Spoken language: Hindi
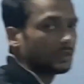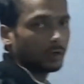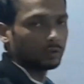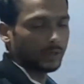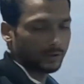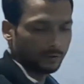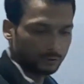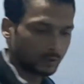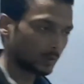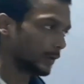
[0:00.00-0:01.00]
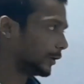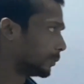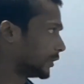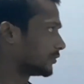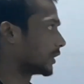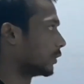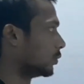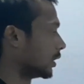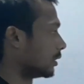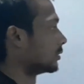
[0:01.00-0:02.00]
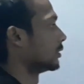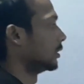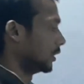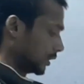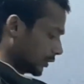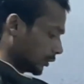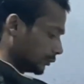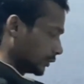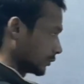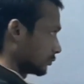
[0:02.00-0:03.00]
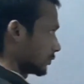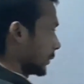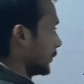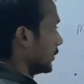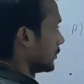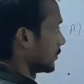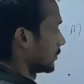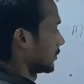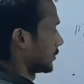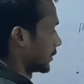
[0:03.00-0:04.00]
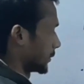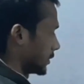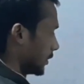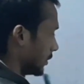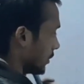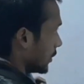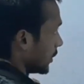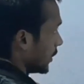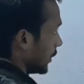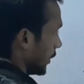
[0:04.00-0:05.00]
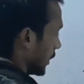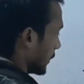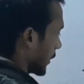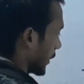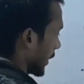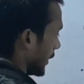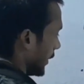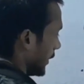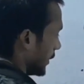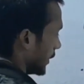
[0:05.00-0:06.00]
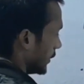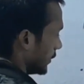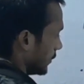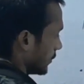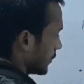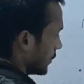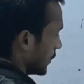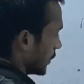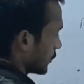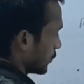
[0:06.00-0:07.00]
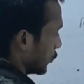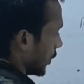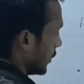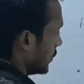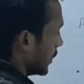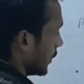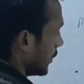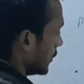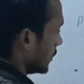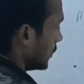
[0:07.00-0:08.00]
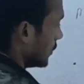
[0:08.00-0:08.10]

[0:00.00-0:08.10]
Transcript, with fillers: होता है कंजर्व इट मीन्स क्या हुआ कंजर्व का मीन्स समझते हैं ये आपका काइनेटिक एनर्जी प्लस पोटेंशियल एनर्जी